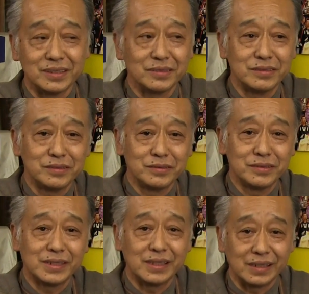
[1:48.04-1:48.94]
そういうとこ
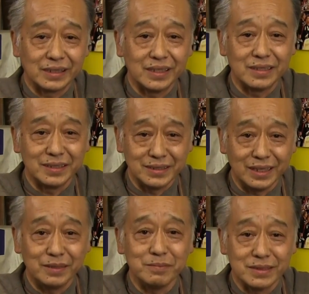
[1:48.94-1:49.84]
ろが原点に
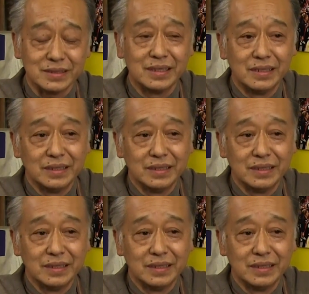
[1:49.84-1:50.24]
あります。